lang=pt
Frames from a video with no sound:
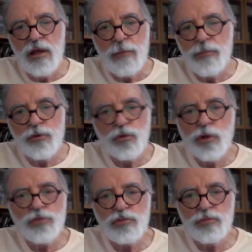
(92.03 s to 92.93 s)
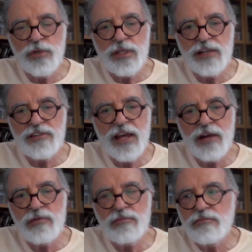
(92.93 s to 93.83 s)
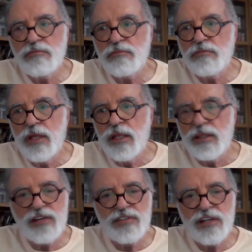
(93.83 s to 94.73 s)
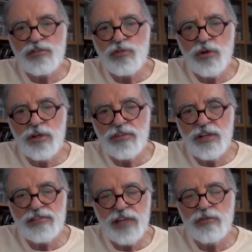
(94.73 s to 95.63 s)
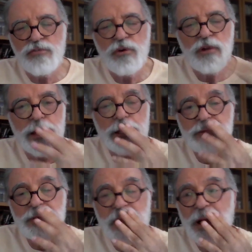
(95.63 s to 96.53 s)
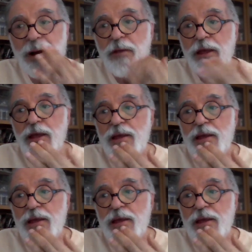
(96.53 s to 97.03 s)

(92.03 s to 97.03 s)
por todos, porque eles eram transgressores, eles eram violentos e tal.